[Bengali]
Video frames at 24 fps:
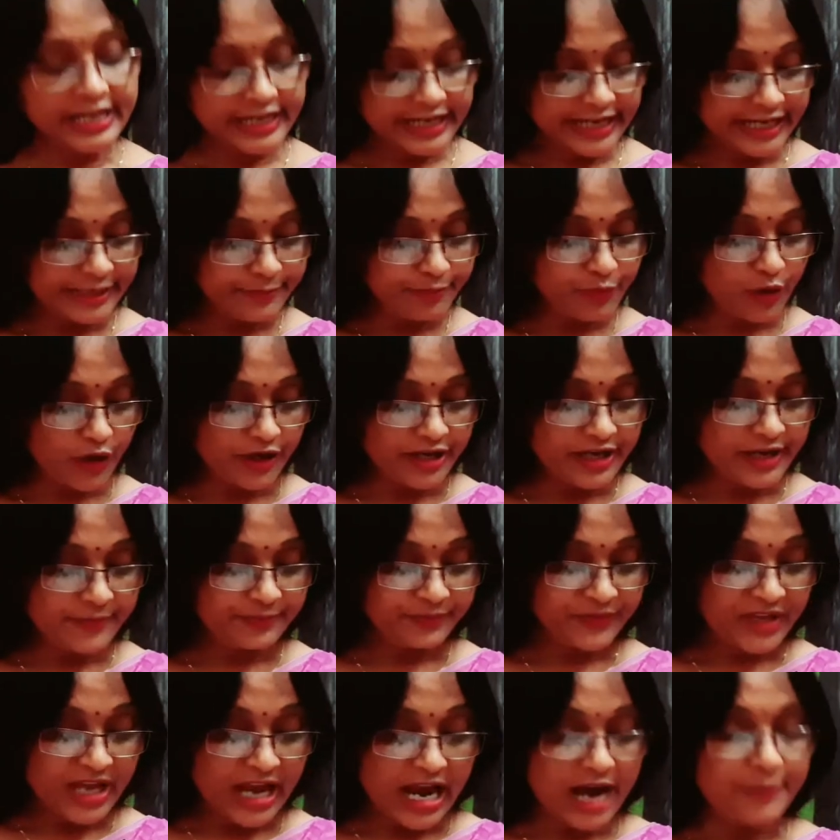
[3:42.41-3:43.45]
এরপর
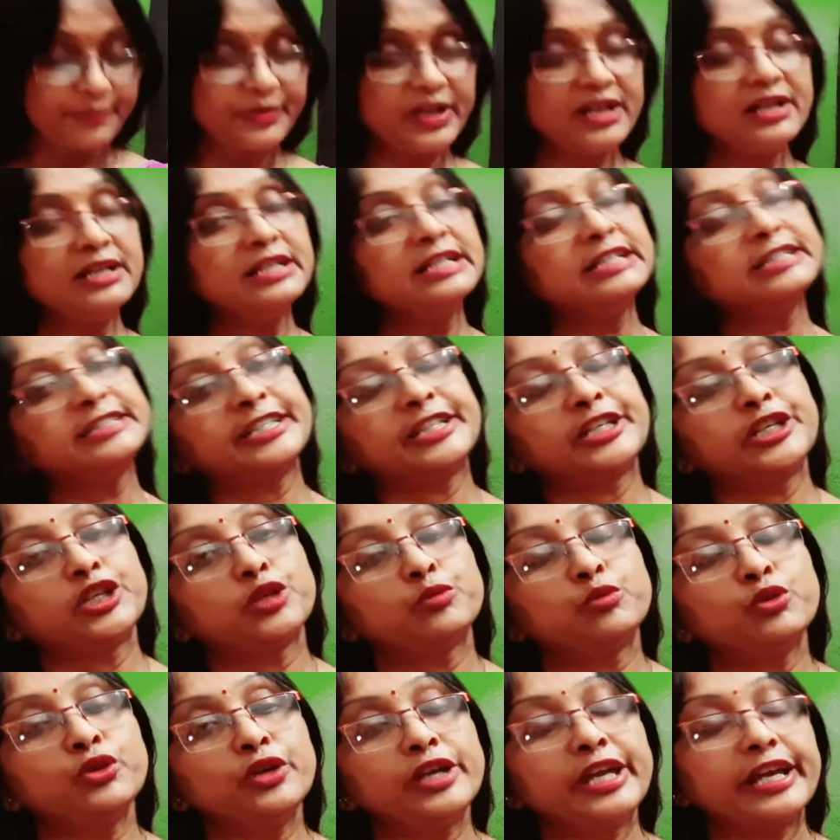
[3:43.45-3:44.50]
আমরা জেনে
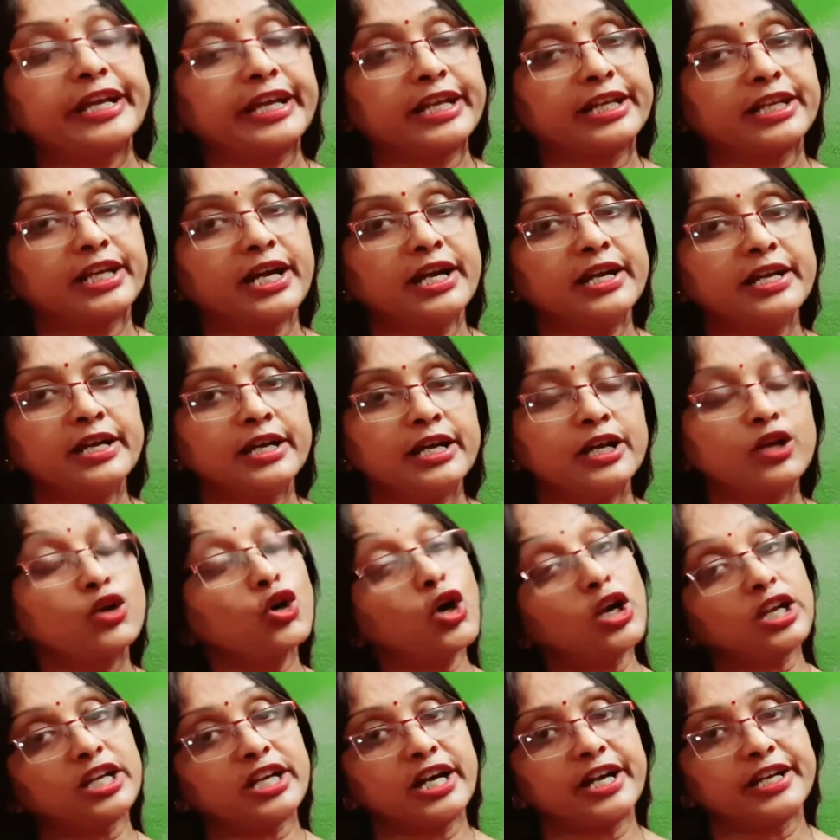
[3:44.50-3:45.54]
নেব এখানকার
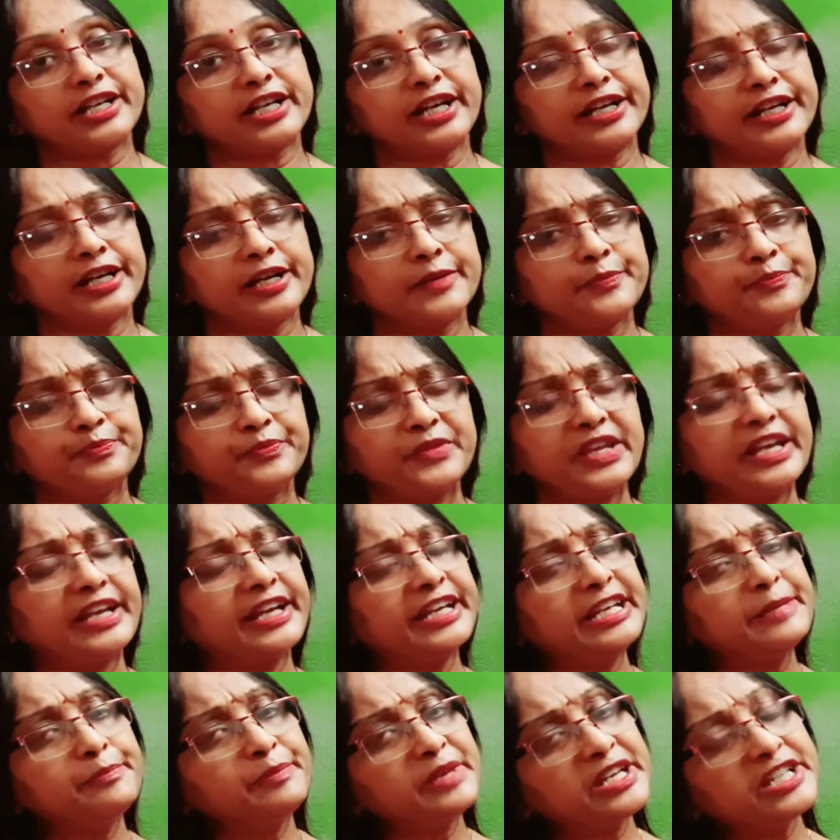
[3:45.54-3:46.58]
কলকারখানা
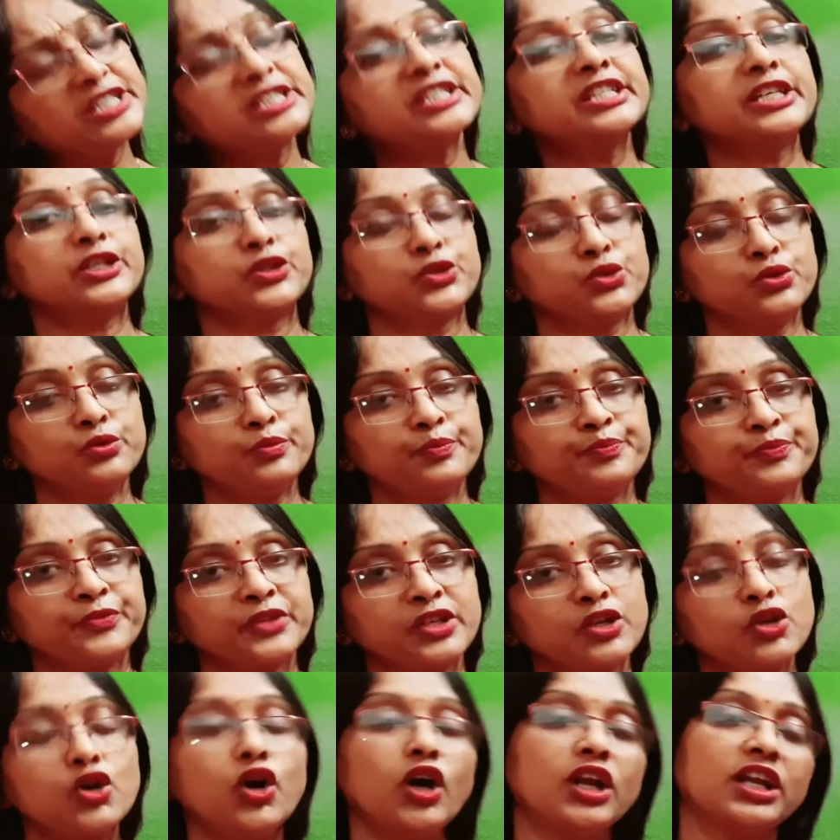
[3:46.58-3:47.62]
এখানে বেশ কিছু
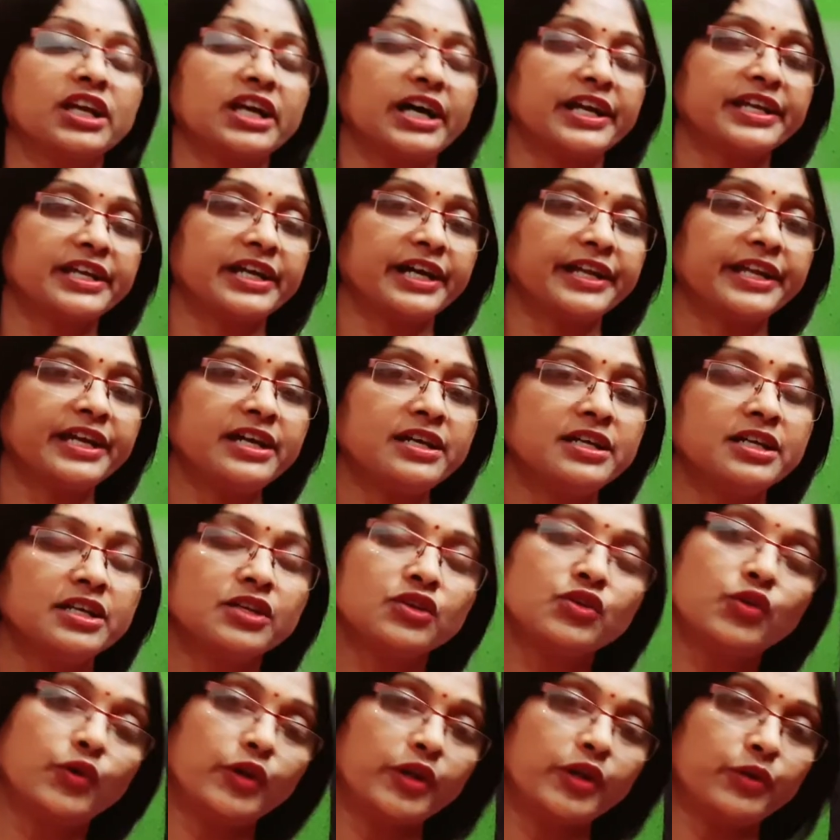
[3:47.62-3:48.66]
কলকারখানা
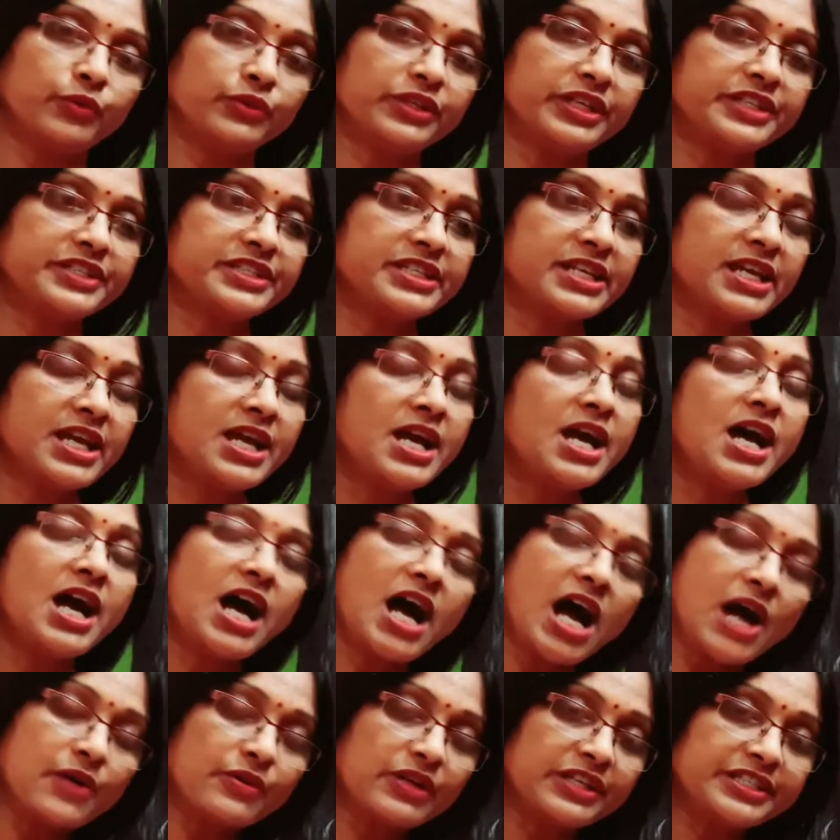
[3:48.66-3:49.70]
গড়ে উঠেছে
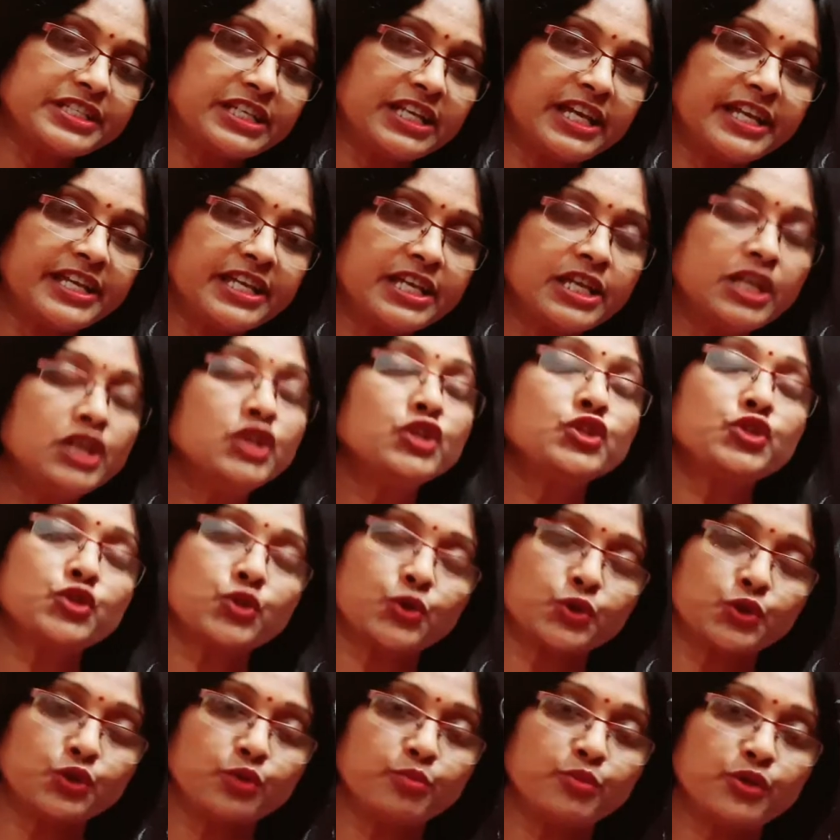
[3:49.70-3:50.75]
হাওড়া জেলায়
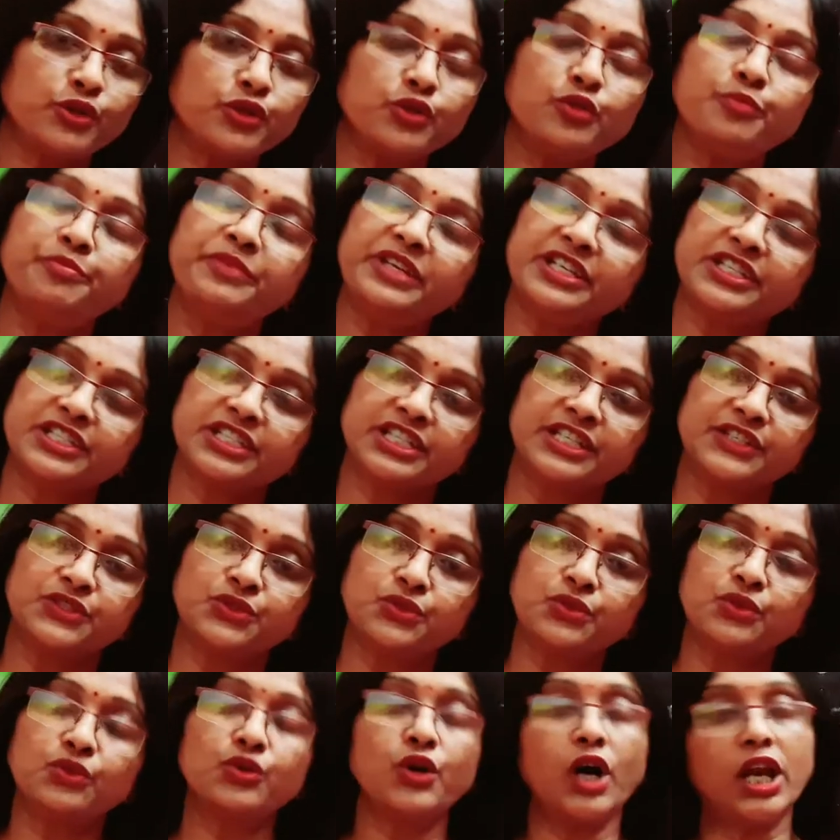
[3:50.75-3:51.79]
ছোট বড় বেশ কিছু
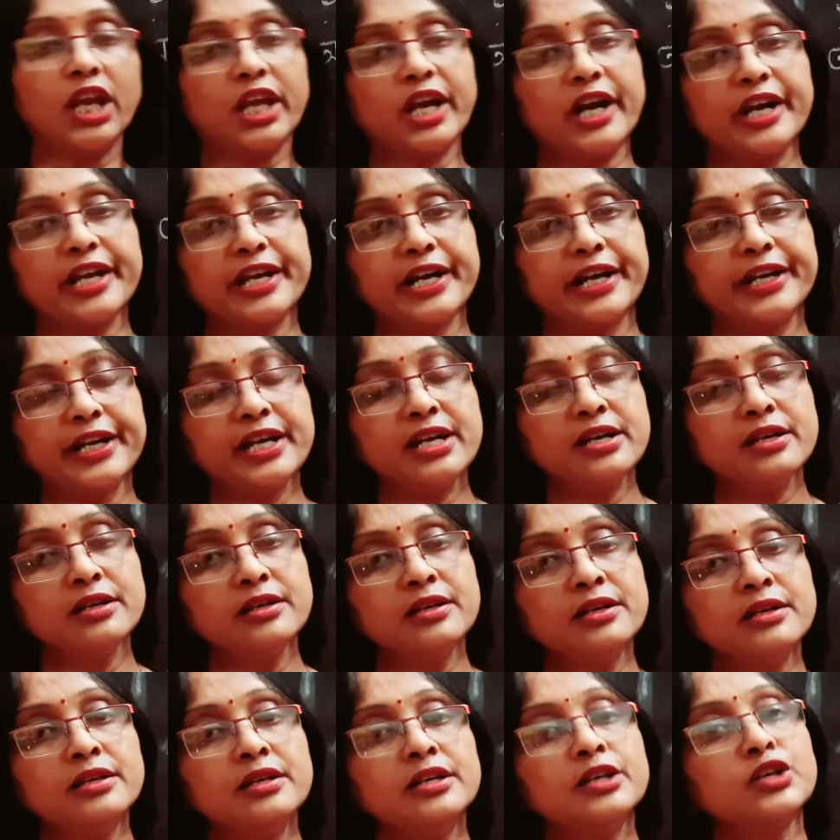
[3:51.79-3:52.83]
কলকারখানা
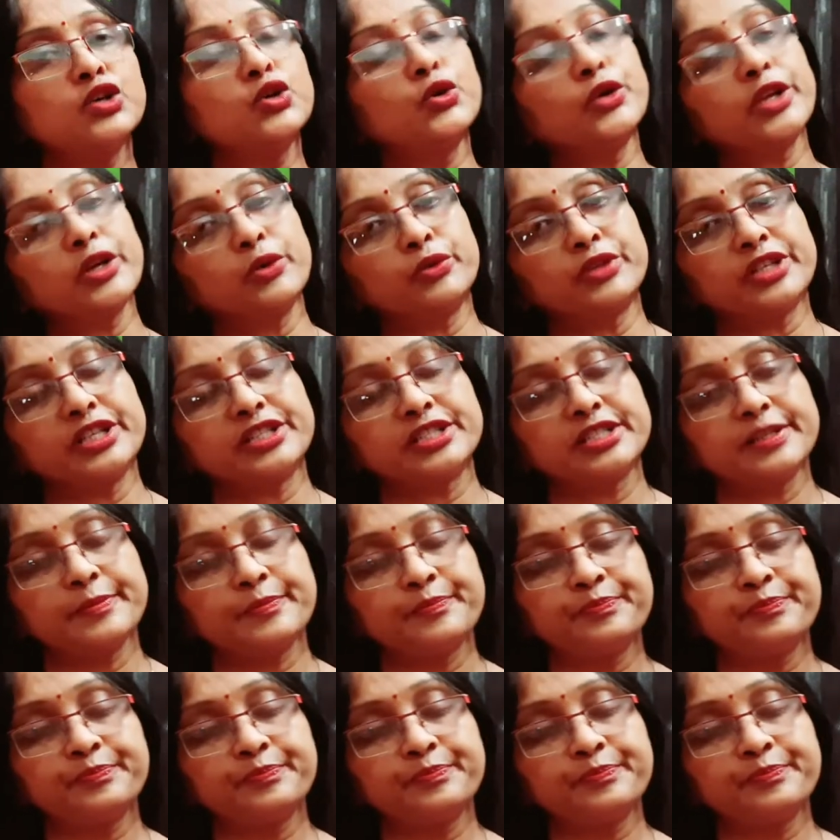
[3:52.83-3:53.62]
গড়ে উঠেছে